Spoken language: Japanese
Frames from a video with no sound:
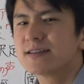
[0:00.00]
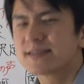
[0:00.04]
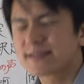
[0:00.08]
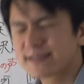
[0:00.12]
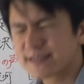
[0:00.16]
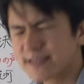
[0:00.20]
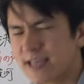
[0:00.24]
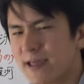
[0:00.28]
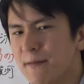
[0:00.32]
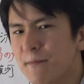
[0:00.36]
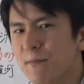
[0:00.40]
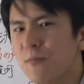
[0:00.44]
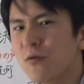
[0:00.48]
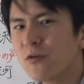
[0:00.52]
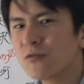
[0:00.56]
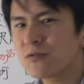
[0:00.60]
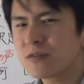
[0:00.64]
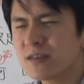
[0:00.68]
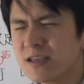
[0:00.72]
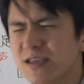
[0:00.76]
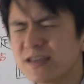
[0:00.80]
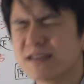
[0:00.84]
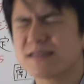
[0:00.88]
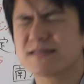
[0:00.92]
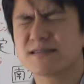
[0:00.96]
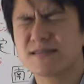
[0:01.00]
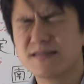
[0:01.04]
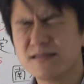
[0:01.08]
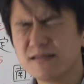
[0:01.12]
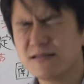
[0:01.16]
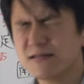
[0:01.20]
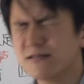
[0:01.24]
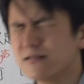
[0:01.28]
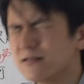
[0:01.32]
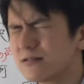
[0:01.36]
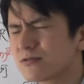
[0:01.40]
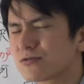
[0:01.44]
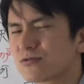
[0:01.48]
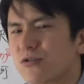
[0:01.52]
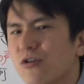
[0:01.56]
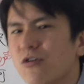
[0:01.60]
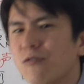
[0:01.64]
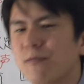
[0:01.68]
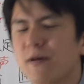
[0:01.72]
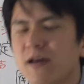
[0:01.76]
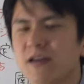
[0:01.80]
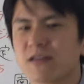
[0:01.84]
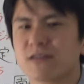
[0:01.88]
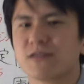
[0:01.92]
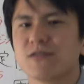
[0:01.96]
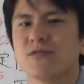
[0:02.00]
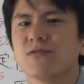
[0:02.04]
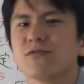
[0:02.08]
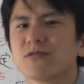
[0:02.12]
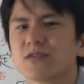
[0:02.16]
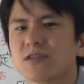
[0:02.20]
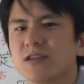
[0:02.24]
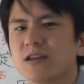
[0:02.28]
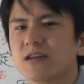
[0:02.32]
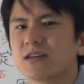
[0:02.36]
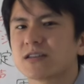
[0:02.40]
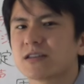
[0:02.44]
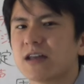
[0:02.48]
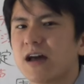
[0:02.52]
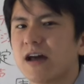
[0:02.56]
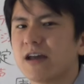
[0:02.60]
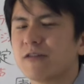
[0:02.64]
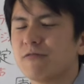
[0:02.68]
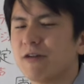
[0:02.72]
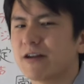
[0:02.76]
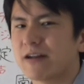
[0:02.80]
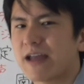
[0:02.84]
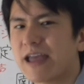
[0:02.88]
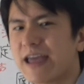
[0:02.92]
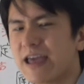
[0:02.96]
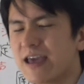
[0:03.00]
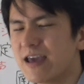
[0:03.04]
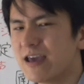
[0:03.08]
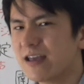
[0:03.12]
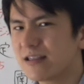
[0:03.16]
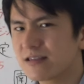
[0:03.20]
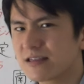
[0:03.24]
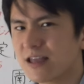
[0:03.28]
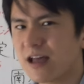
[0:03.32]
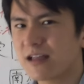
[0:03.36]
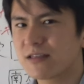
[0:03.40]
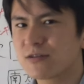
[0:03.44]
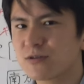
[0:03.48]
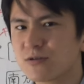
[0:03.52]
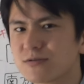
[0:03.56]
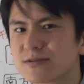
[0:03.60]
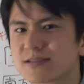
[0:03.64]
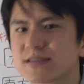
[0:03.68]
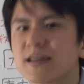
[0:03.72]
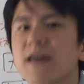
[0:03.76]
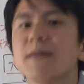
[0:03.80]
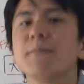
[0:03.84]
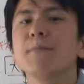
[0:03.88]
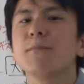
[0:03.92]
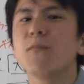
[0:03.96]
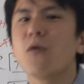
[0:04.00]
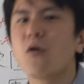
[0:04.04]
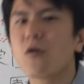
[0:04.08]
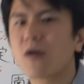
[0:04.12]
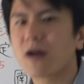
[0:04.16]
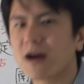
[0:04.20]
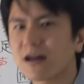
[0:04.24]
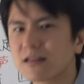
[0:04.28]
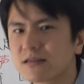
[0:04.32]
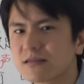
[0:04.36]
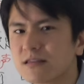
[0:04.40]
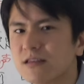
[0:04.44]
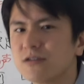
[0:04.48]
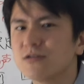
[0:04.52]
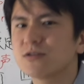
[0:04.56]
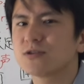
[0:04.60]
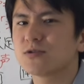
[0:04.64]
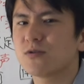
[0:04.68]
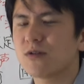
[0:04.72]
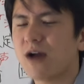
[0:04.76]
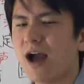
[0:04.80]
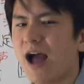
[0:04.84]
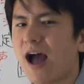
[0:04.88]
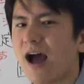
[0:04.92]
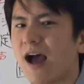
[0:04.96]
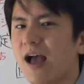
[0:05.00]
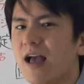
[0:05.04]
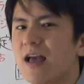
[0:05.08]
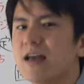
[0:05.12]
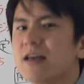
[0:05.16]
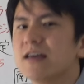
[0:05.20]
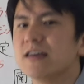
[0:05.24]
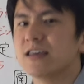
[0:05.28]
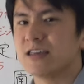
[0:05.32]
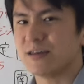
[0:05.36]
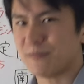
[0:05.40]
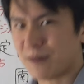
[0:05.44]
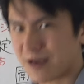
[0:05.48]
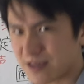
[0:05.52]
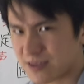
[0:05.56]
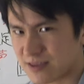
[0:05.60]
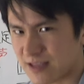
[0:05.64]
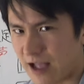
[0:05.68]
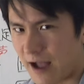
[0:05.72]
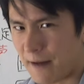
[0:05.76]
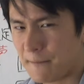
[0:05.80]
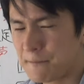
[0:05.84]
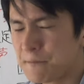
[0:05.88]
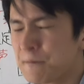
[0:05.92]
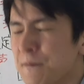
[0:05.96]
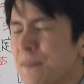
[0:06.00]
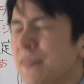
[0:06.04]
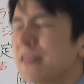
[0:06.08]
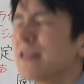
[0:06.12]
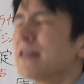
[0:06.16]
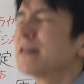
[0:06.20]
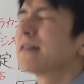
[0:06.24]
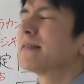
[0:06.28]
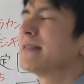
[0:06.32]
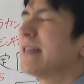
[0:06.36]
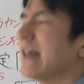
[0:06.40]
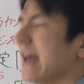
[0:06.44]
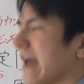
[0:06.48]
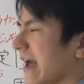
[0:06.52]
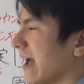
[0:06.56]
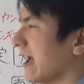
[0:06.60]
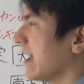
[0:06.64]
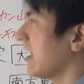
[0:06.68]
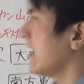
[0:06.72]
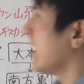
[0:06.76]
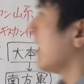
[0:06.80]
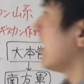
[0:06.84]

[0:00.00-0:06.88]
専門にずっとお勉強をしてきたいわゆる兵隊の専門家っていう人がいましたで